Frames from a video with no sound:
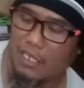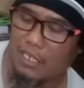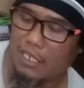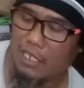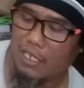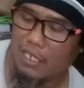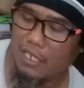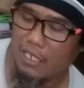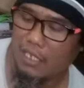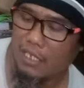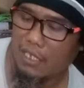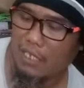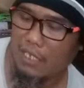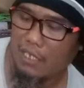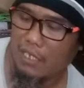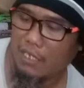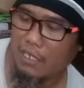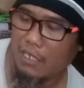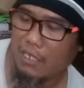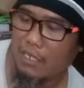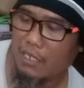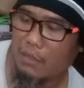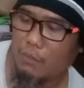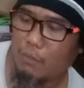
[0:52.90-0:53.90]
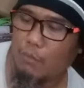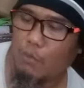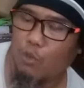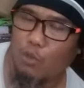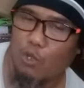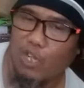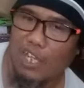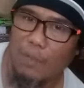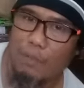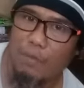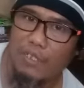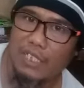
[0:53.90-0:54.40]
Eh,
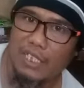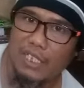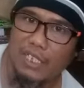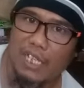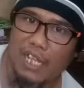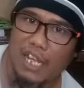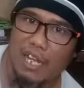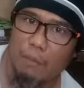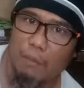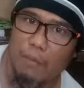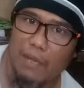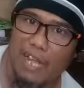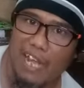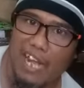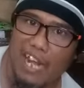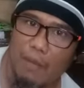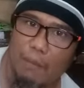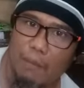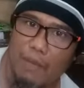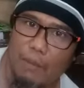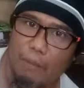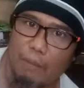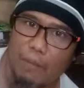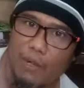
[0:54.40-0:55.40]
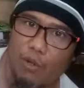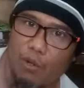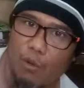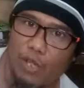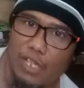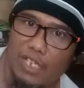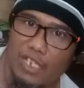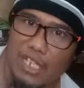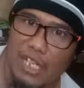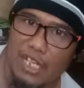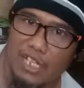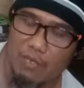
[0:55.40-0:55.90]
buku ini menceritakan pengalaman
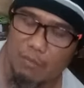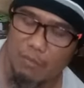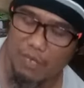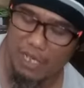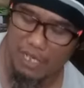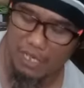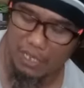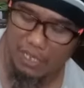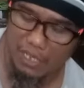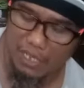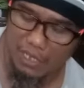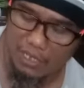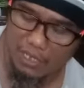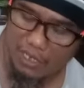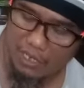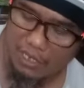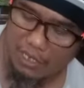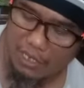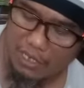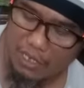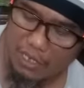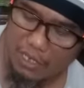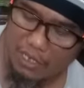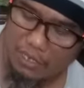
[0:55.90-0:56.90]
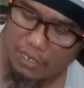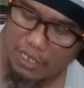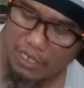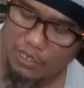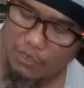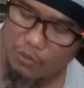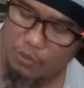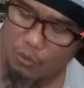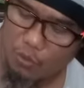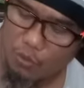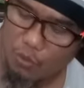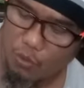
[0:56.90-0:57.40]
penulisnya sebenarnya
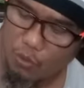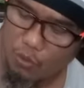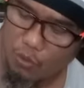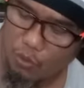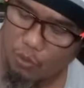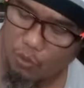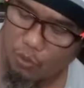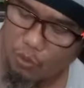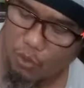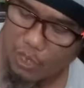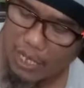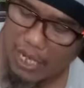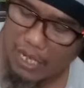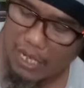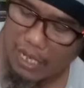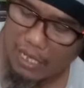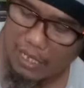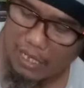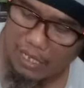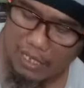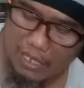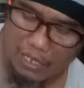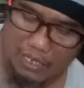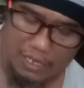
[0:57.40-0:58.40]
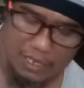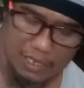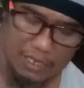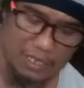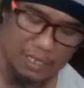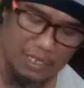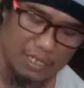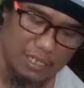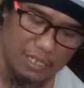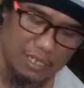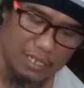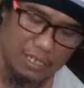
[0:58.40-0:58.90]
Tetsuko Kuroyanagi
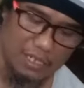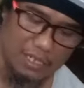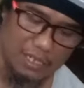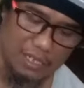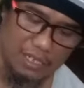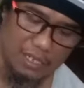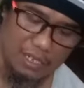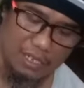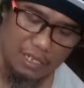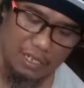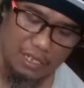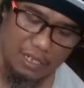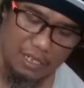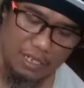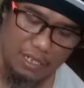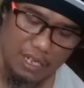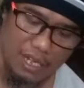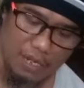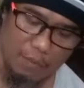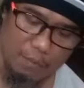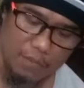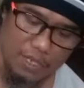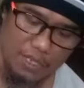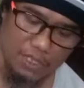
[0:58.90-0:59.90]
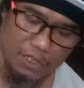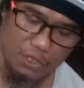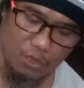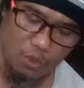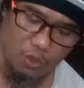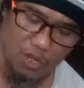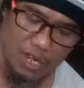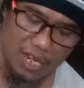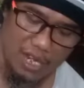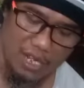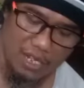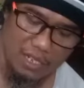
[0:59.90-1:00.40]
yang
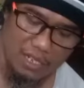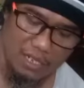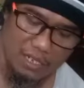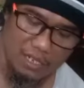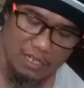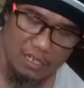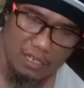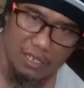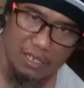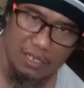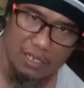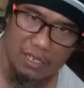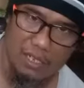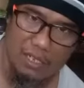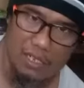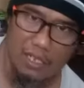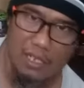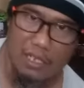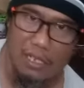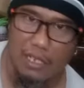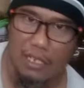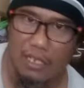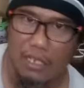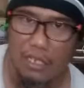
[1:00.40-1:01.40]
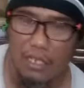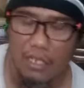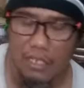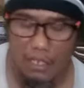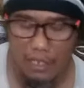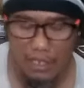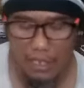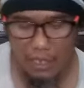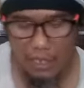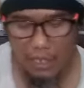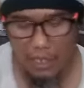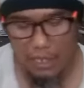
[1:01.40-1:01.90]
bersekolah
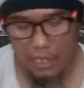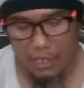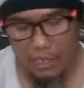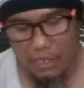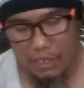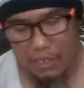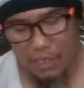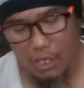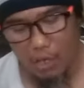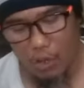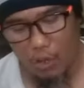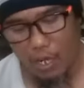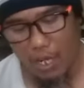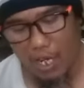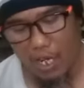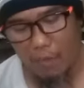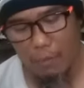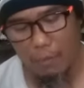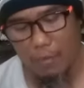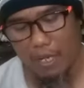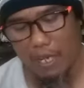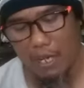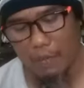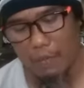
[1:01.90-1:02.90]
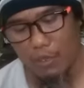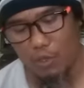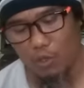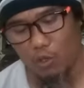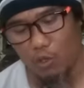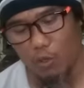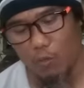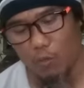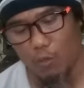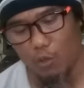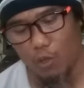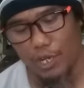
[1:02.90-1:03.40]
di sekolah yang bernama
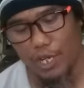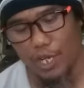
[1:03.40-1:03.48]
Tomoe